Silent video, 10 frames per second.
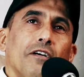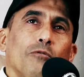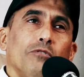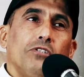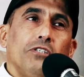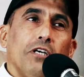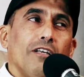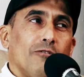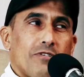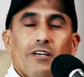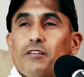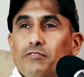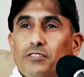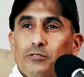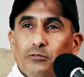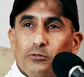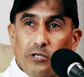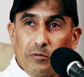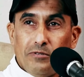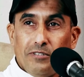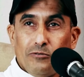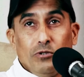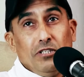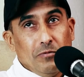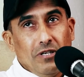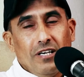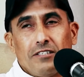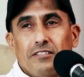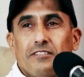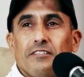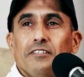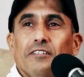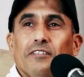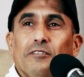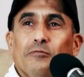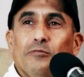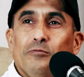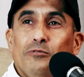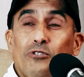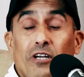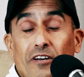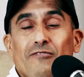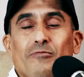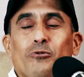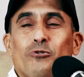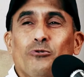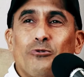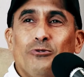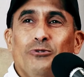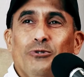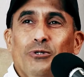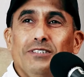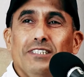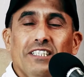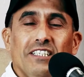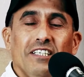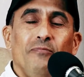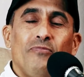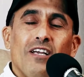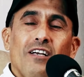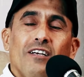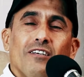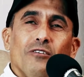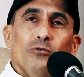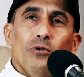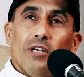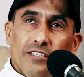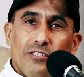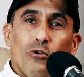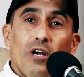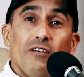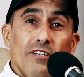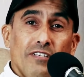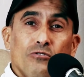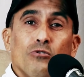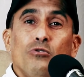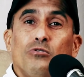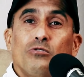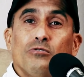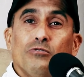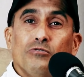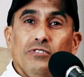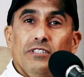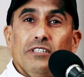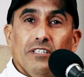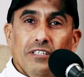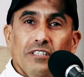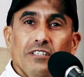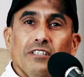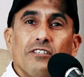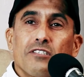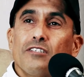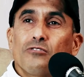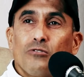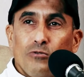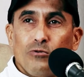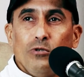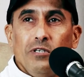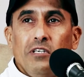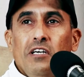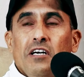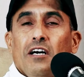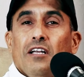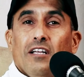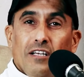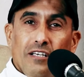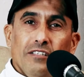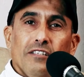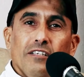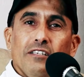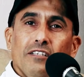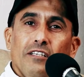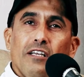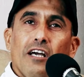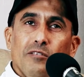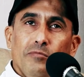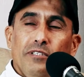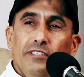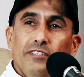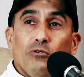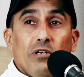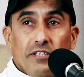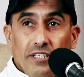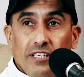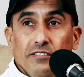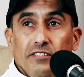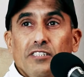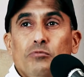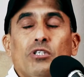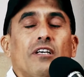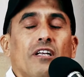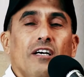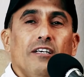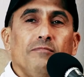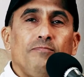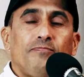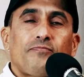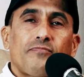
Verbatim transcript: اول شيء اهلا وسهلا فيك وكابتن ونحن بالعكس نتشرف بوجودكم عندنا والله يعطيكم العافيه على جهودكم في آه، تسليط الضوء على آه، اللاعبين وعلى الرياضيين بشكل عام